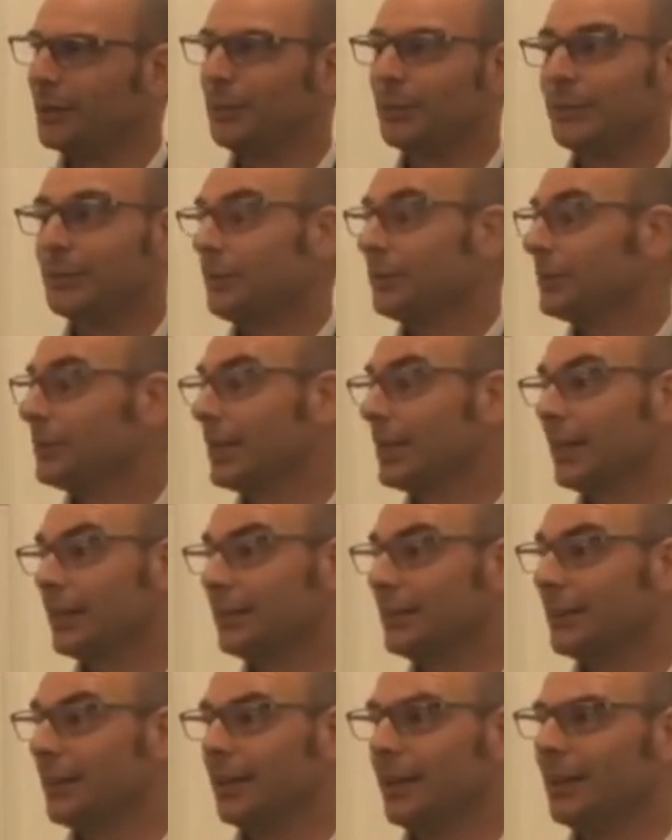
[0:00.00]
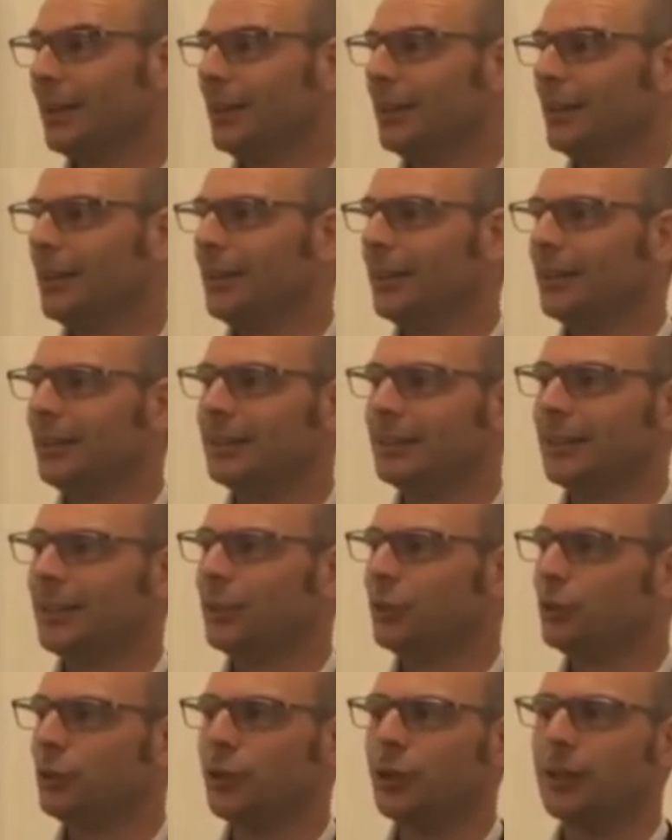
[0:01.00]
ma se non scatta il
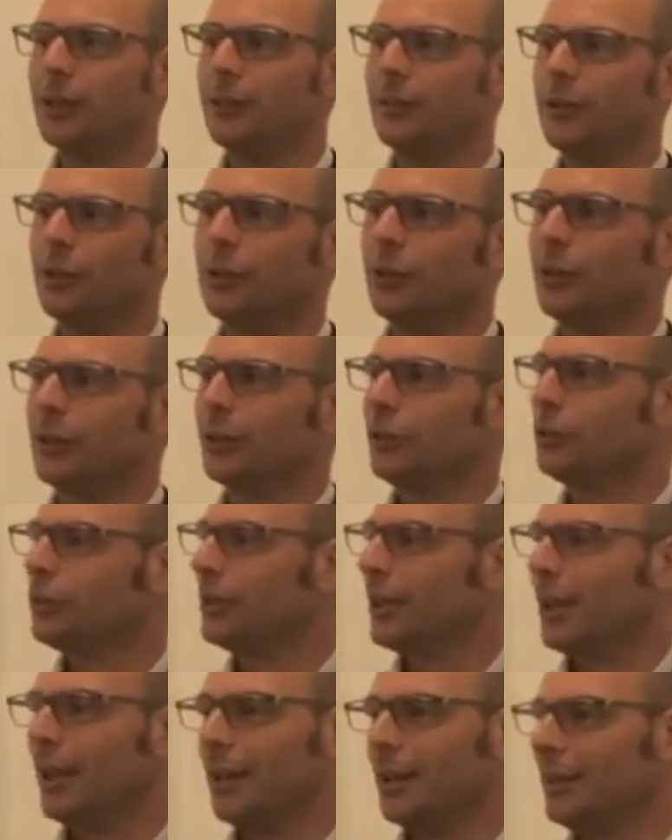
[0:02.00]
seggio a livello regionale, il